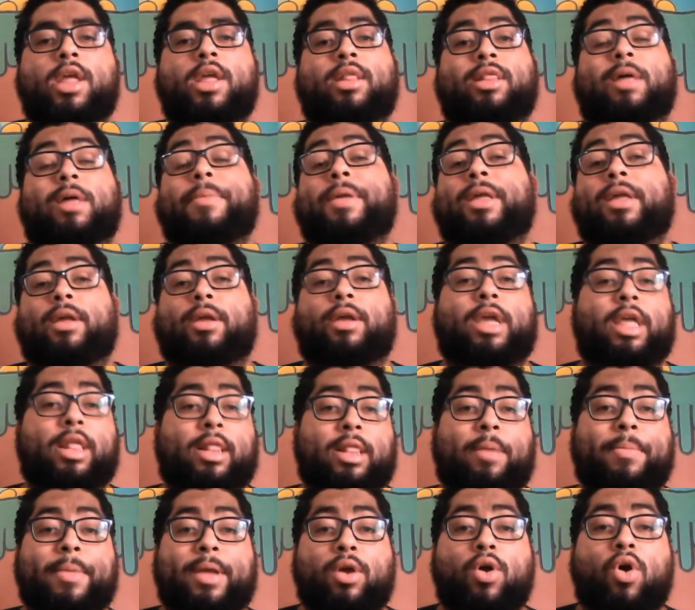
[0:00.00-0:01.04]
também, que
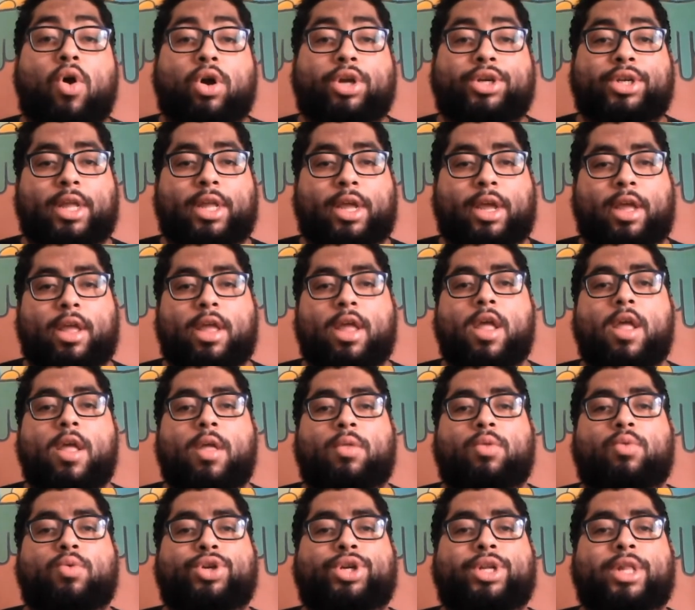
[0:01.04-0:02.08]
também gostem é,
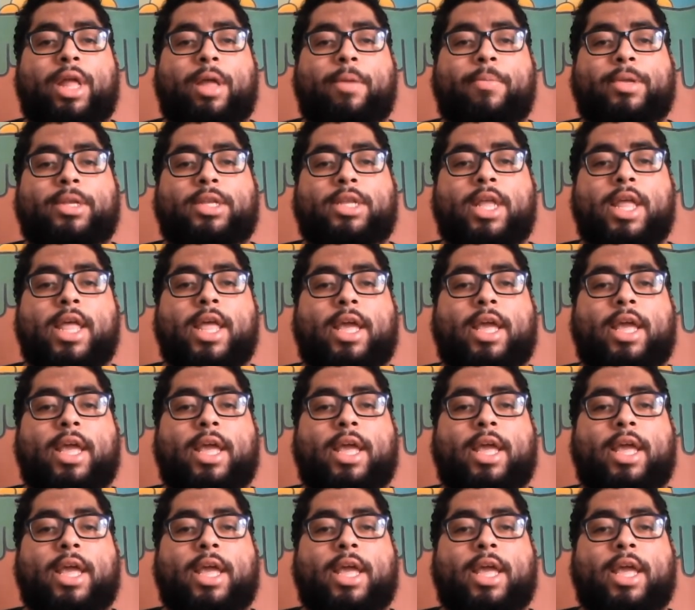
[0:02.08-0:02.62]
dos temas